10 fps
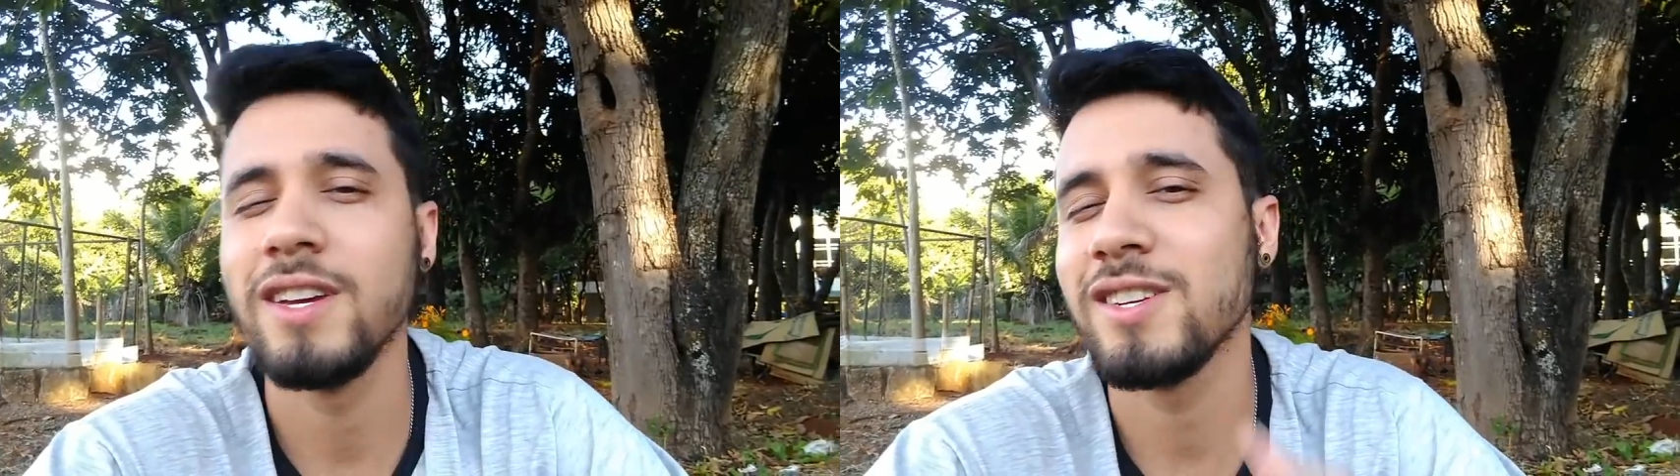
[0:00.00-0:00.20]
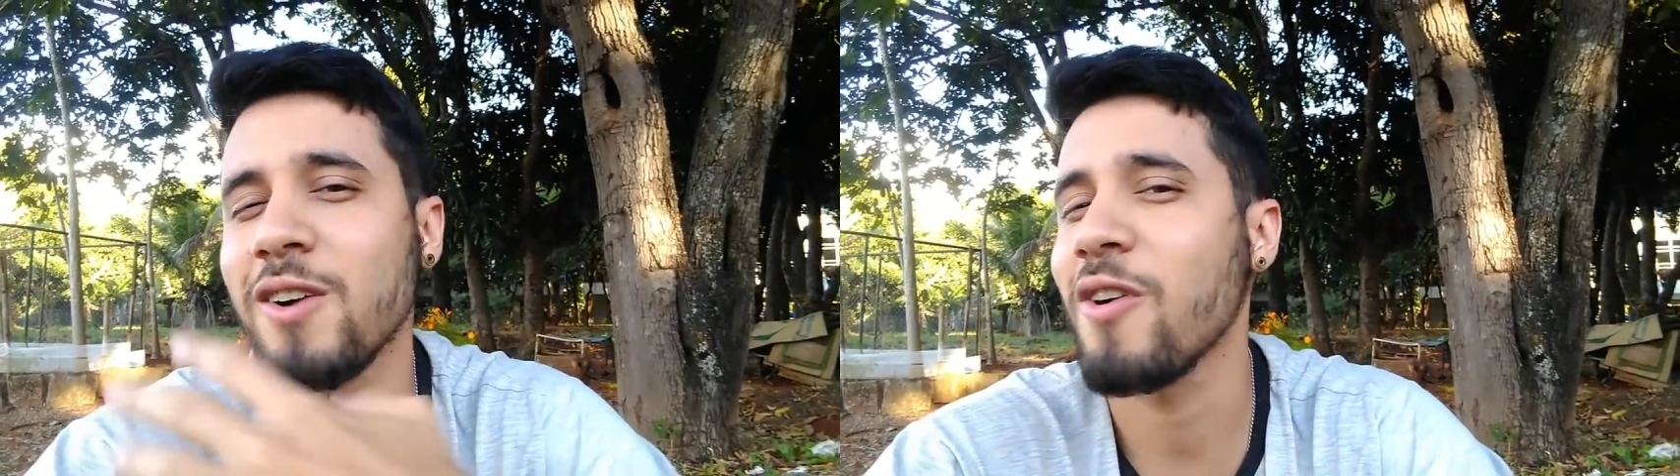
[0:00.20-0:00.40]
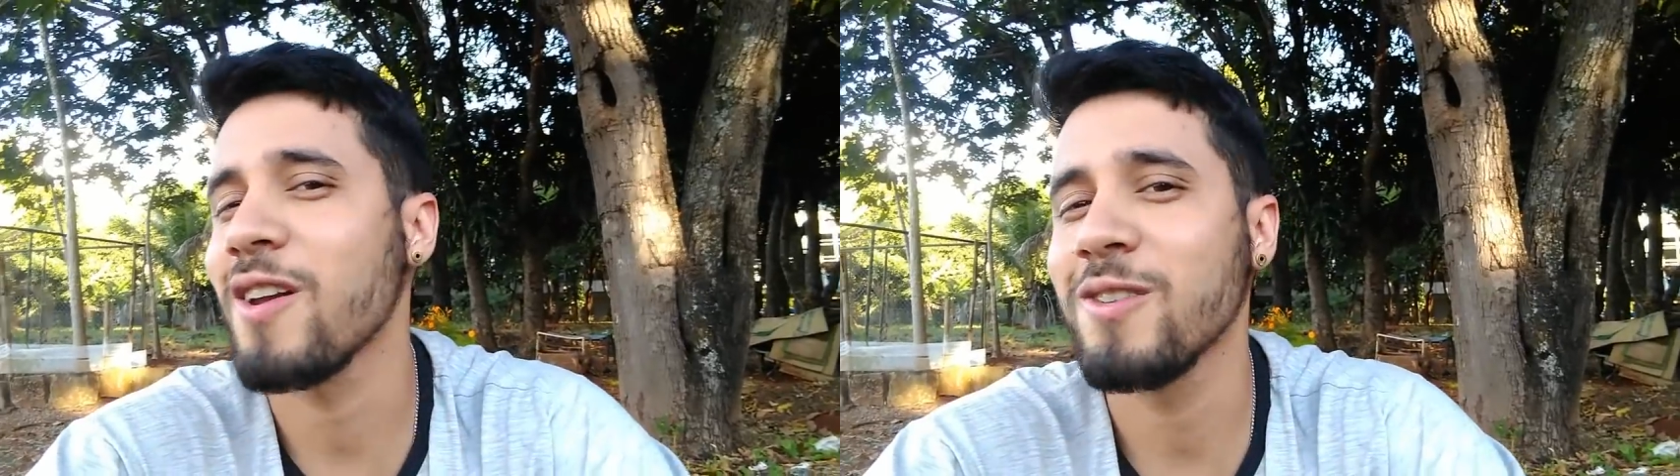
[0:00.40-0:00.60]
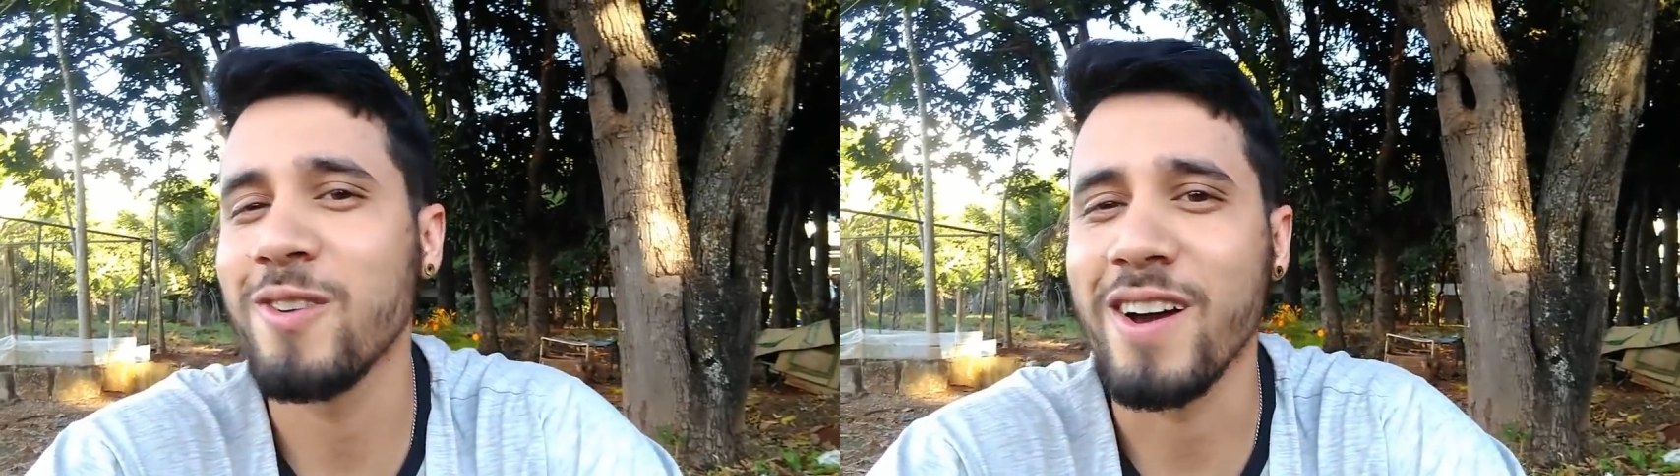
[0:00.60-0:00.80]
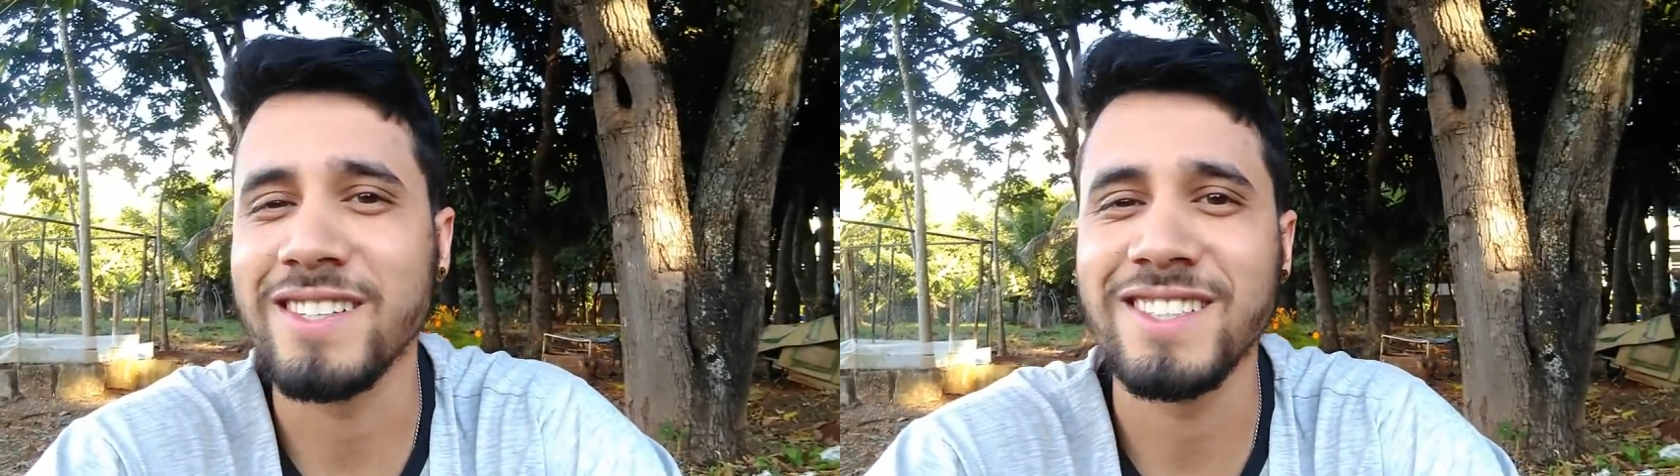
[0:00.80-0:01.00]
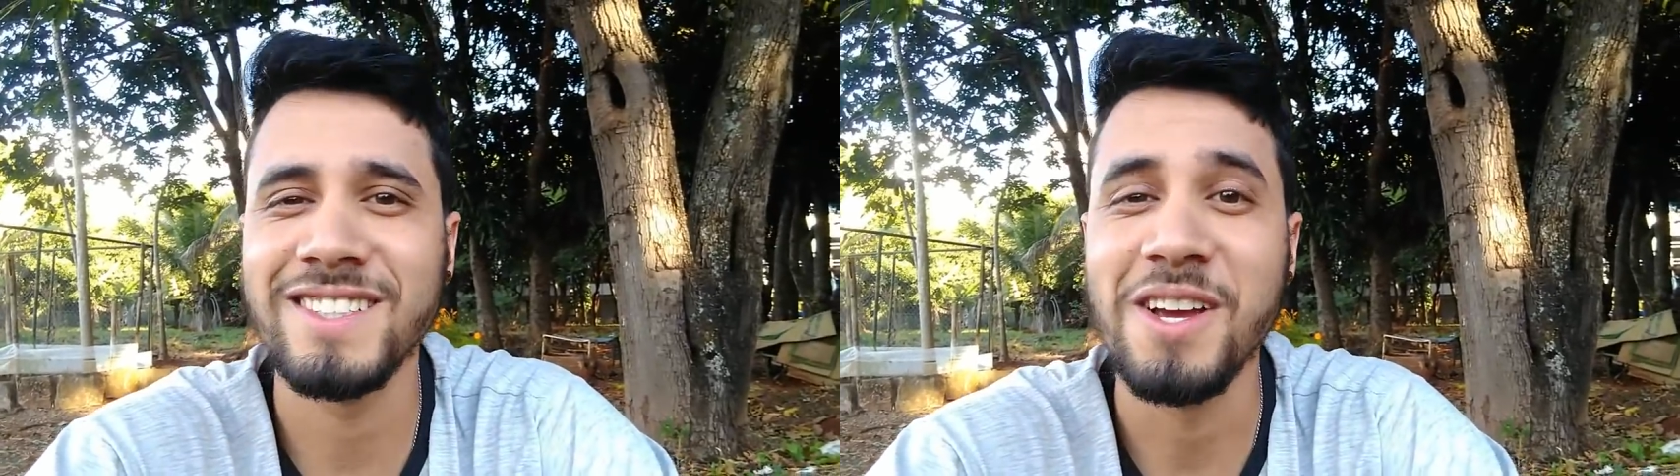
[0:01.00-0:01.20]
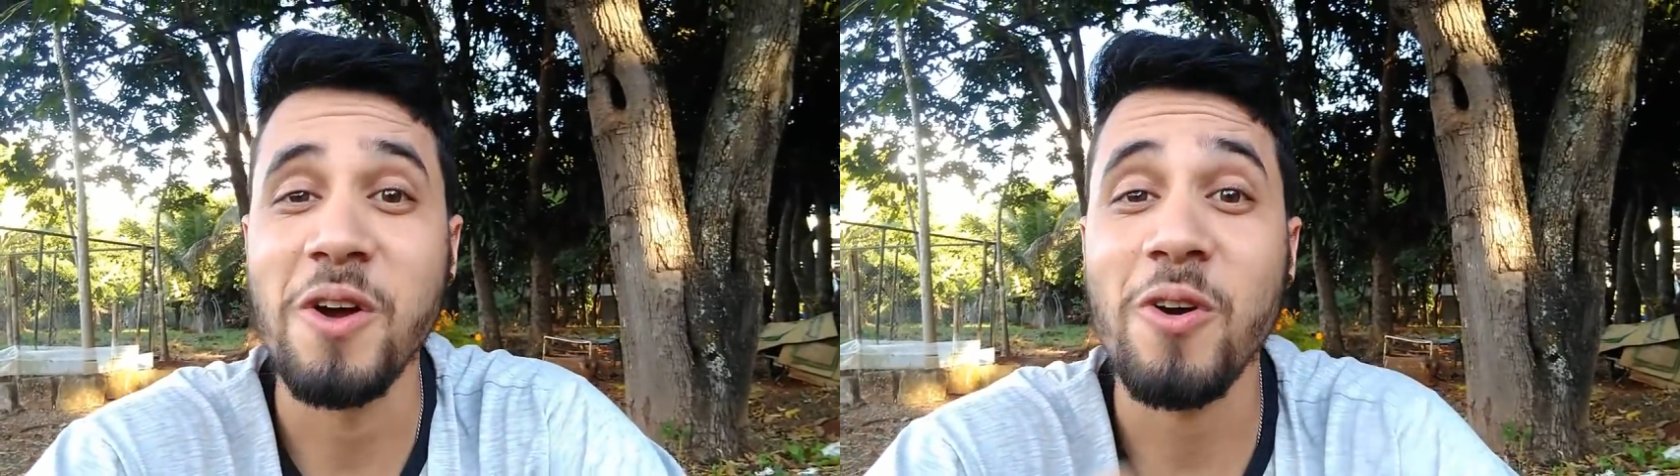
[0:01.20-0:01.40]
E já cola com nós.